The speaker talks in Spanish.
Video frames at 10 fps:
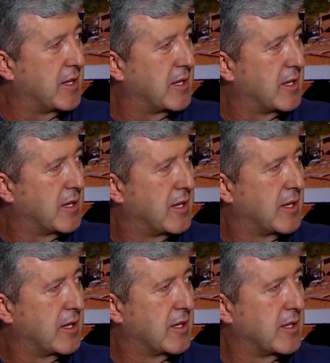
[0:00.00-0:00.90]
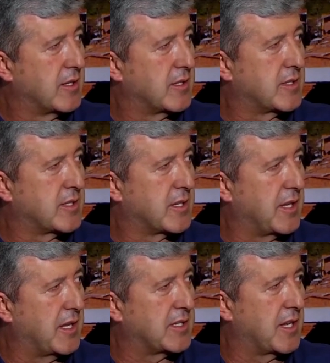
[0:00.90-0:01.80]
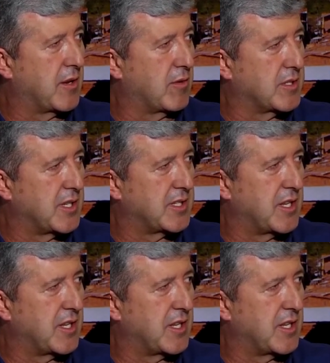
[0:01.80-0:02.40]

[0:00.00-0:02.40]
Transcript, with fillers: Que ya se realizó con éxito en el municipio,